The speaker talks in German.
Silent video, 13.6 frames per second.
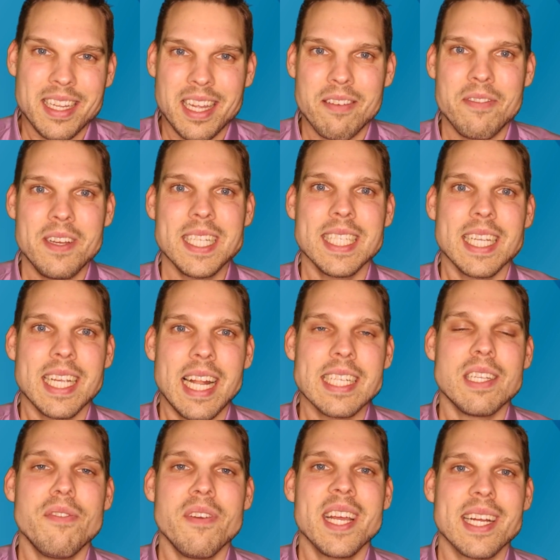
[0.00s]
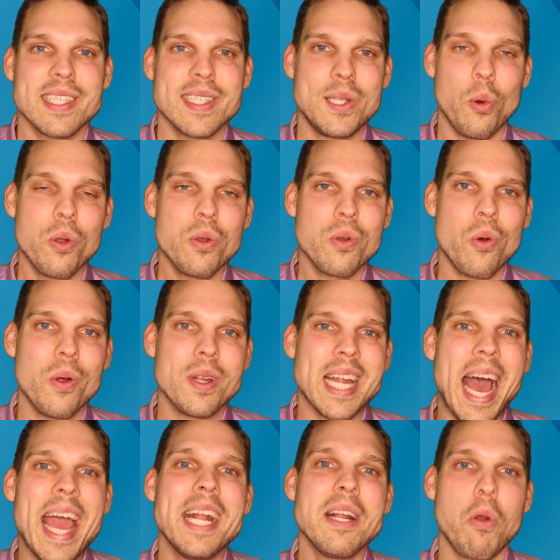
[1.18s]
gewissen Klassifikationen
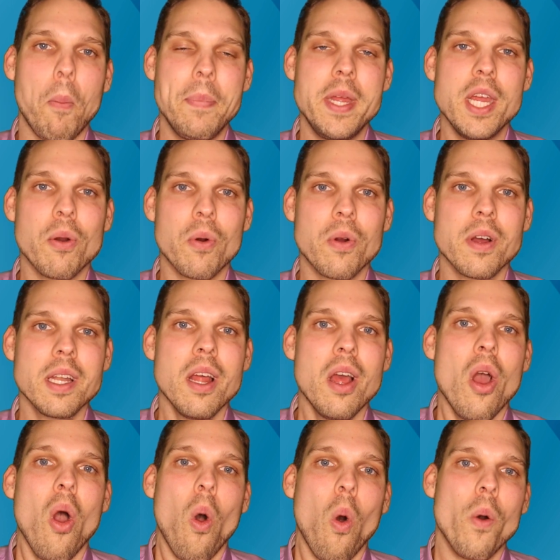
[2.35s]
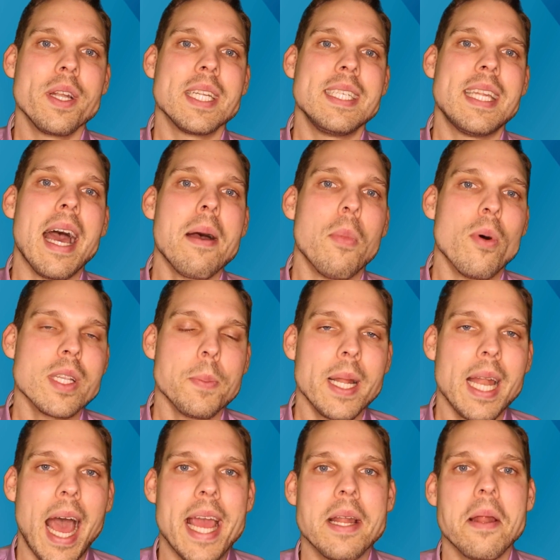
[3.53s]
und Eingruppierungen und da muss
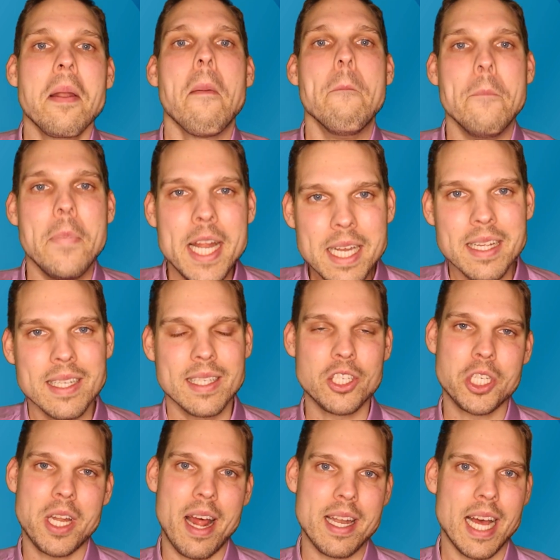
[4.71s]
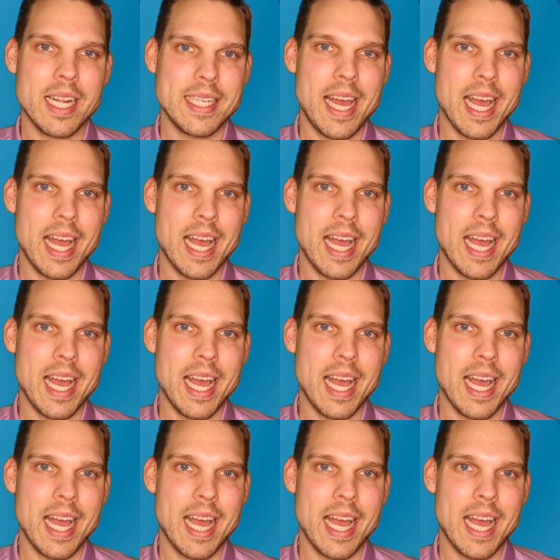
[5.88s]
man einen Mindeststandard